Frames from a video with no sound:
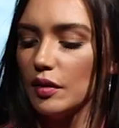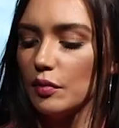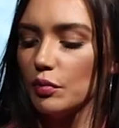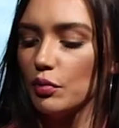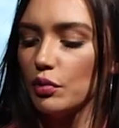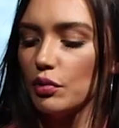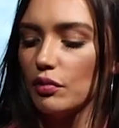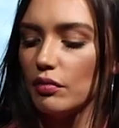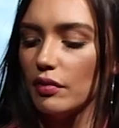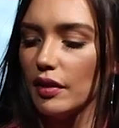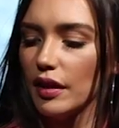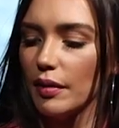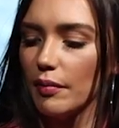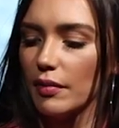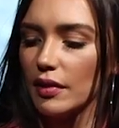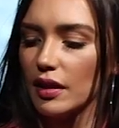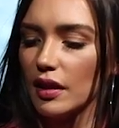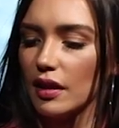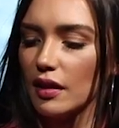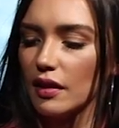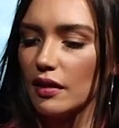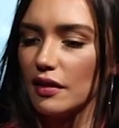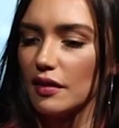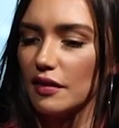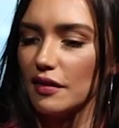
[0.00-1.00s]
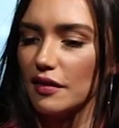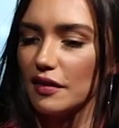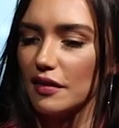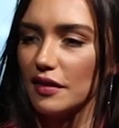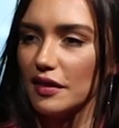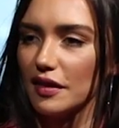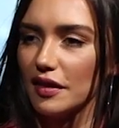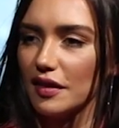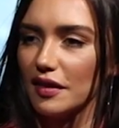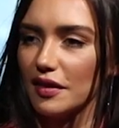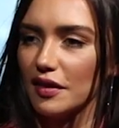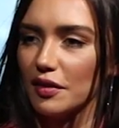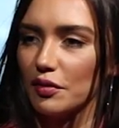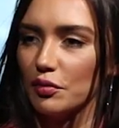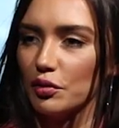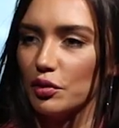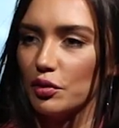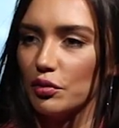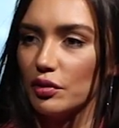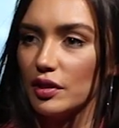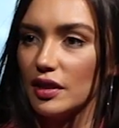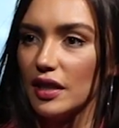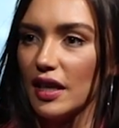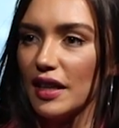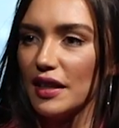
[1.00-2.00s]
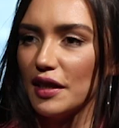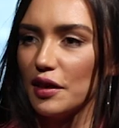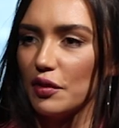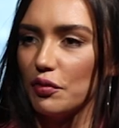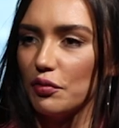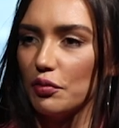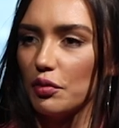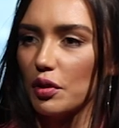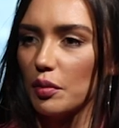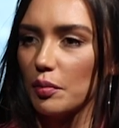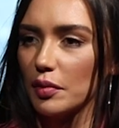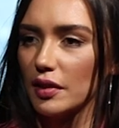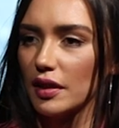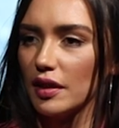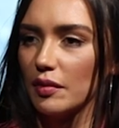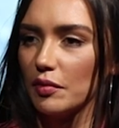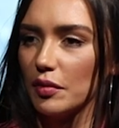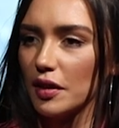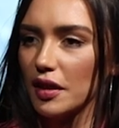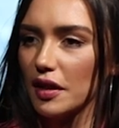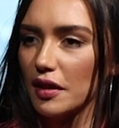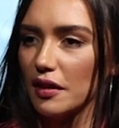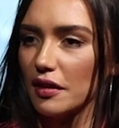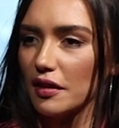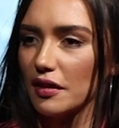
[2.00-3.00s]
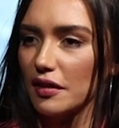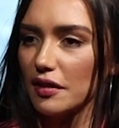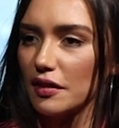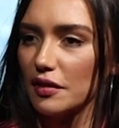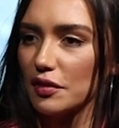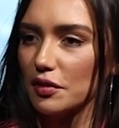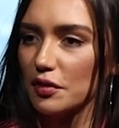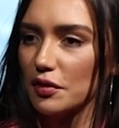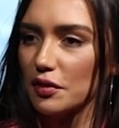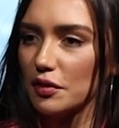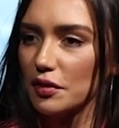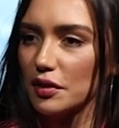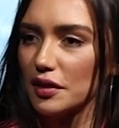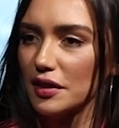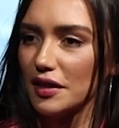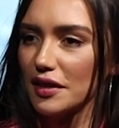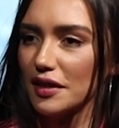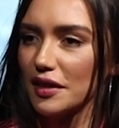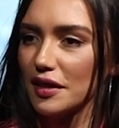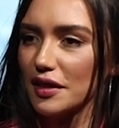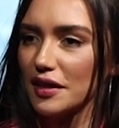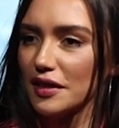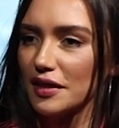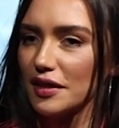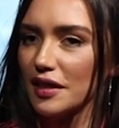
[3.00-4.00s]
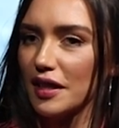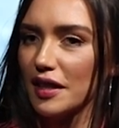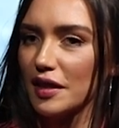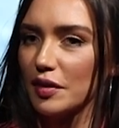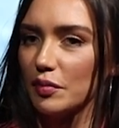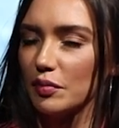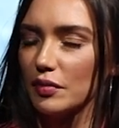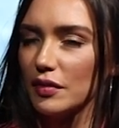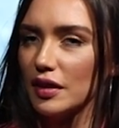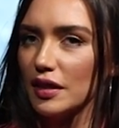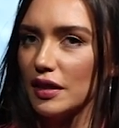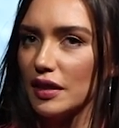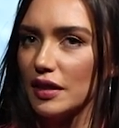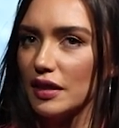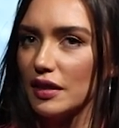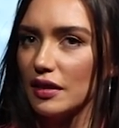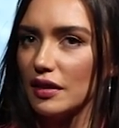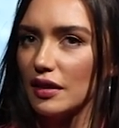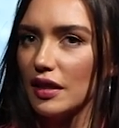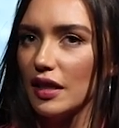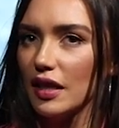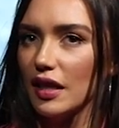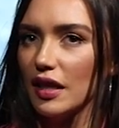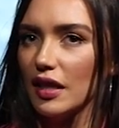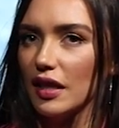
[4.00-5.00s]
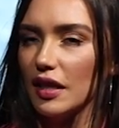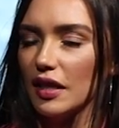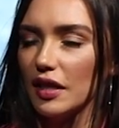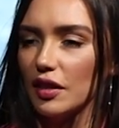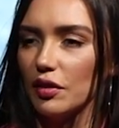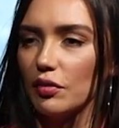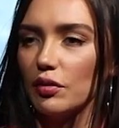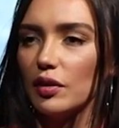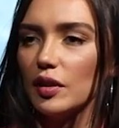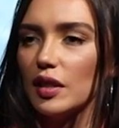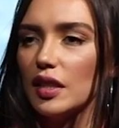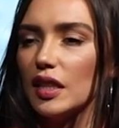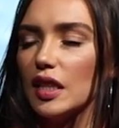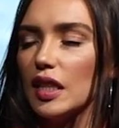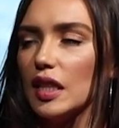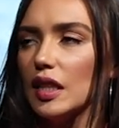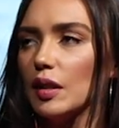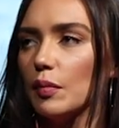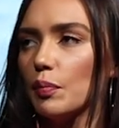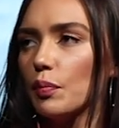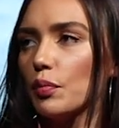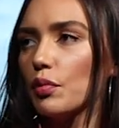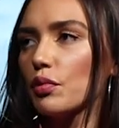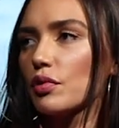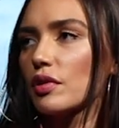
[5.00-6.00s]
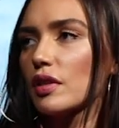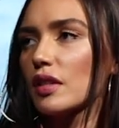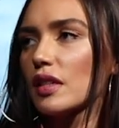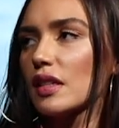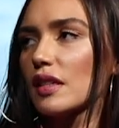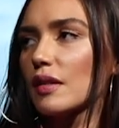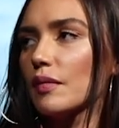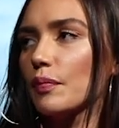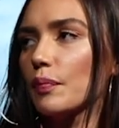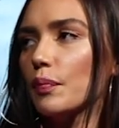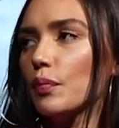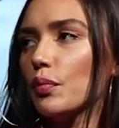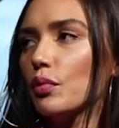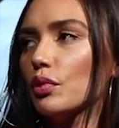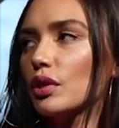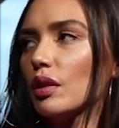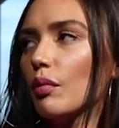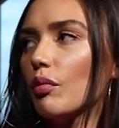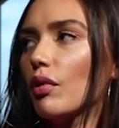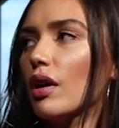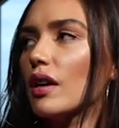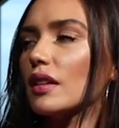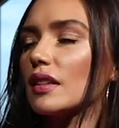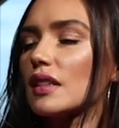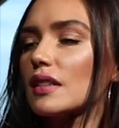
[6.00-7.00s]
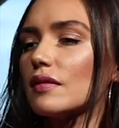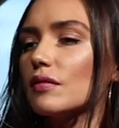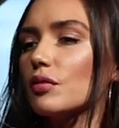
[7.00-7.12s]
И буква М, она, у нее идеальная форма для меня. То есть она идеальна. И ну и, и по, по тому, как она